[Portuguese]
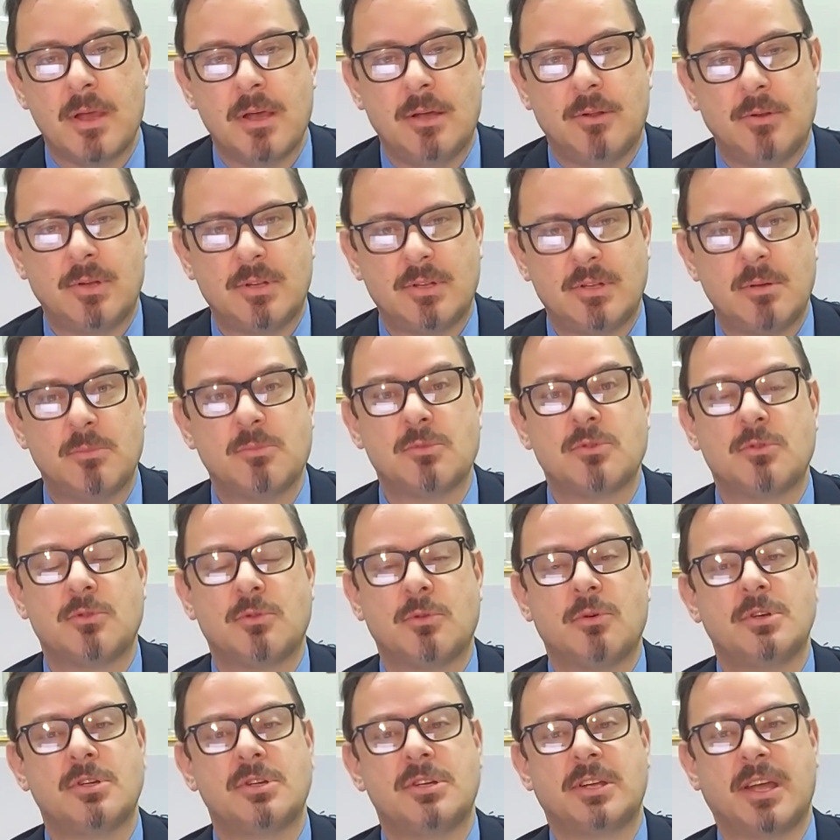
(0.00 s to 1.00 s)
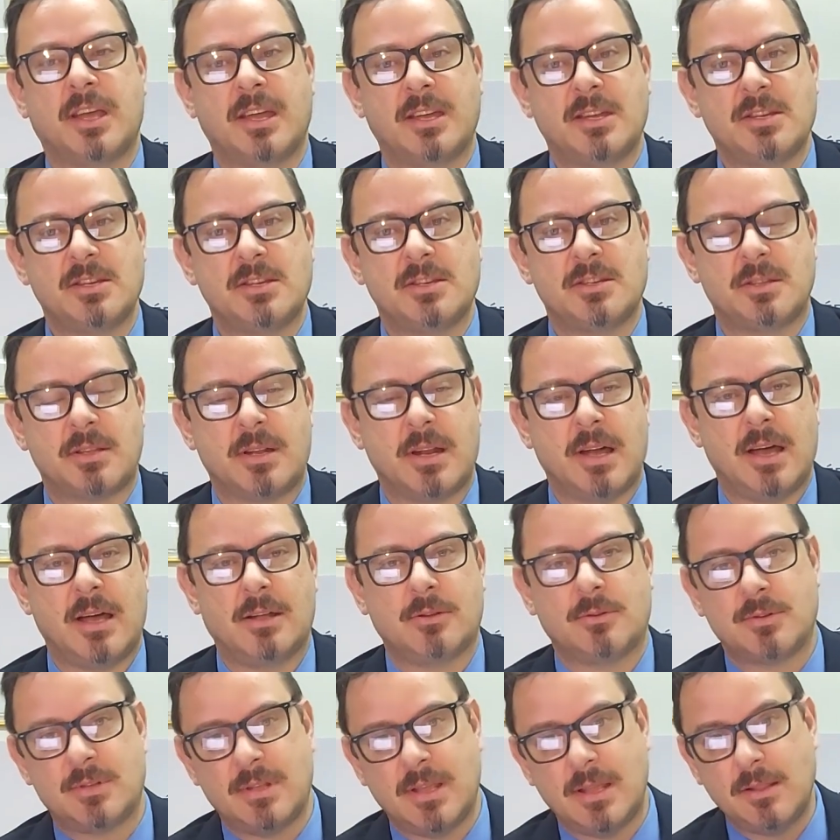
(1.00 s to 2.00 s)
nós temos hoje
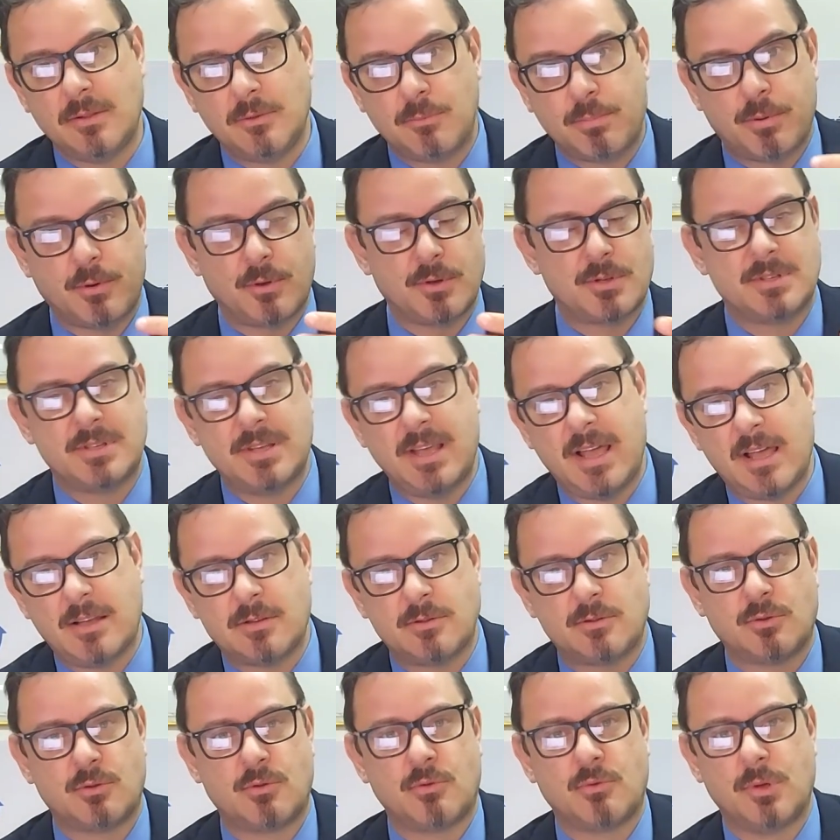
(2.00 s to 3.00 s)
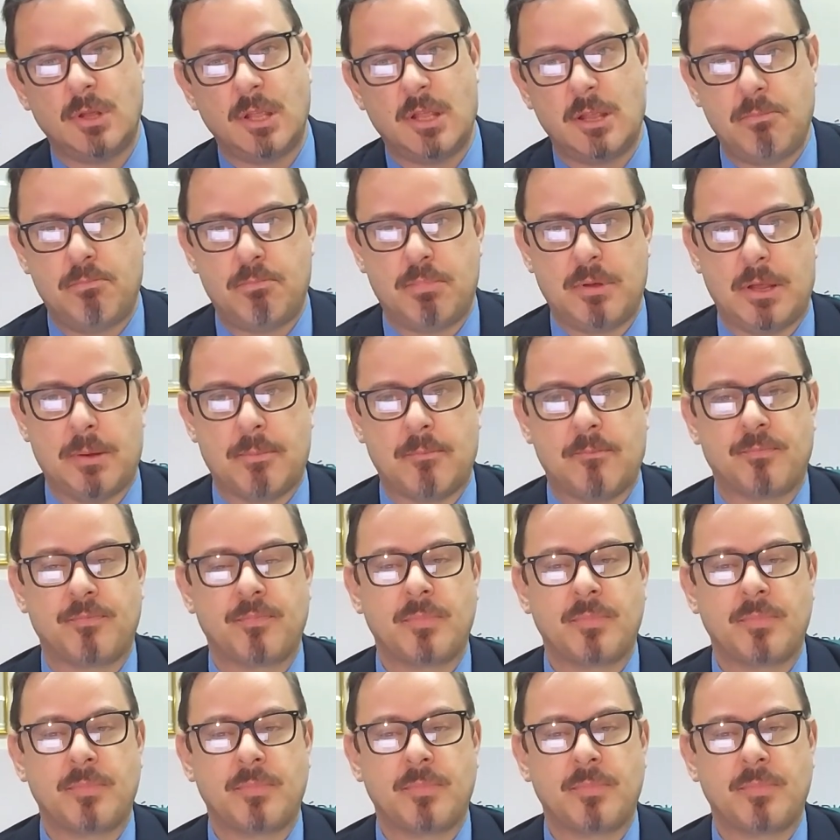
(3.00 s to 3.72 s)
registrados em processo no INPE